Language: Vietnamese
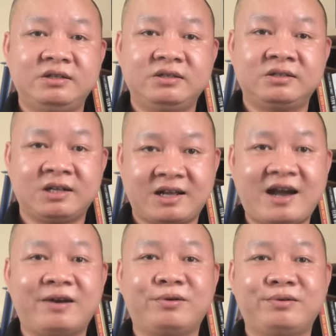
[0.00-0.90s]
rất
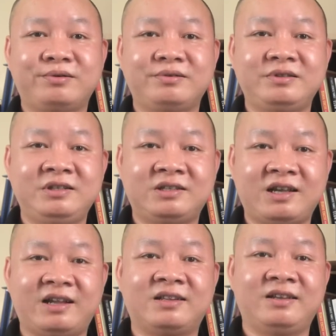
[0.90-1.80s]
cao chia
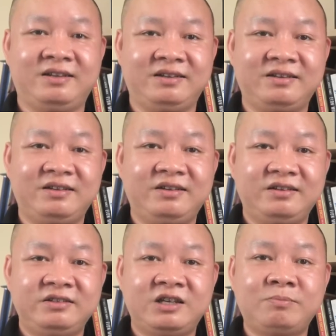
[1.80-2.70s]
sẻ là thế
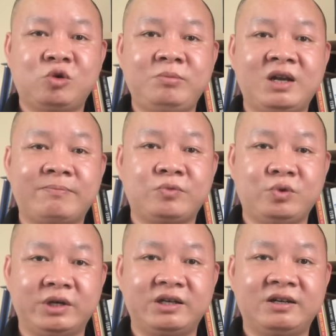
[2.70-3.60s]
trên 45
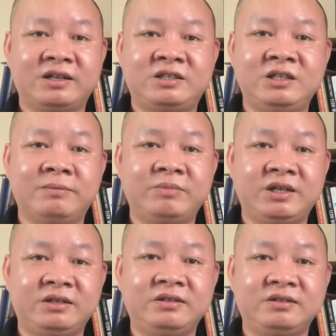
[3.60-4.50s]
tuổi là chiếm
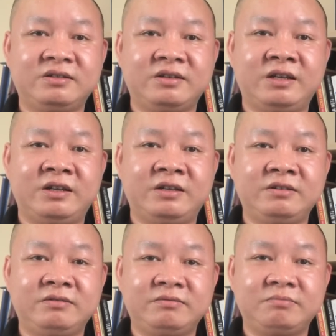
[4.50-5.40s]
đến đến
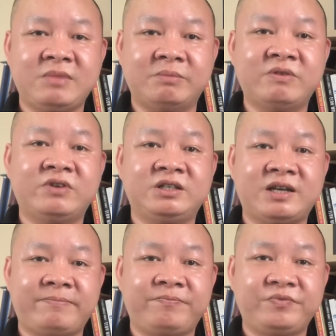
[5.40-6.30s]
đến
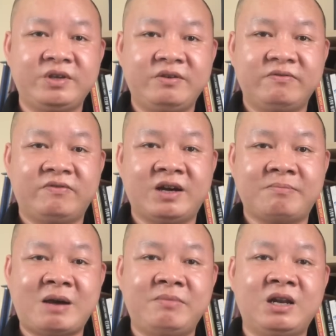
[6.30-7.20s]
70% và
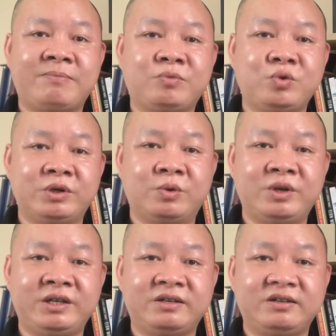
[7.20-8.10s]
35 tuổi đổ
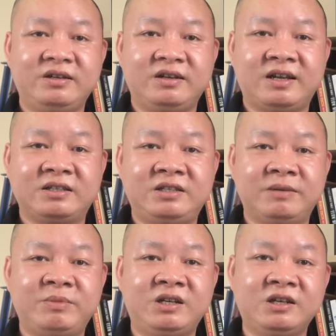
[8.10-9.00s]
lên là
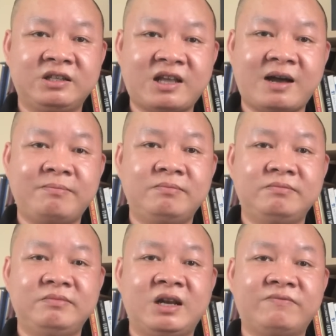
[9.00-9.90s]
chiếm đến hơn
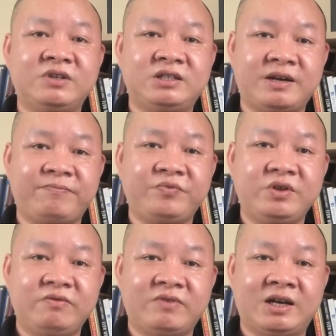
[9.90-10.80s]
85%
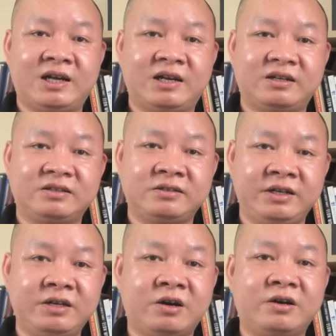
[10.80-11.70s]
và
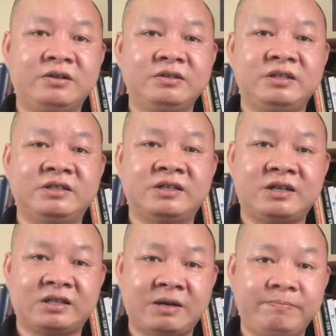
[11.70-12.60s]
dưới đó thì
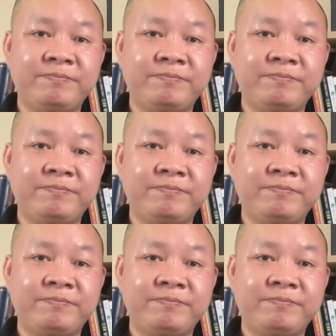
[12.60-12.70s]
rất là thấp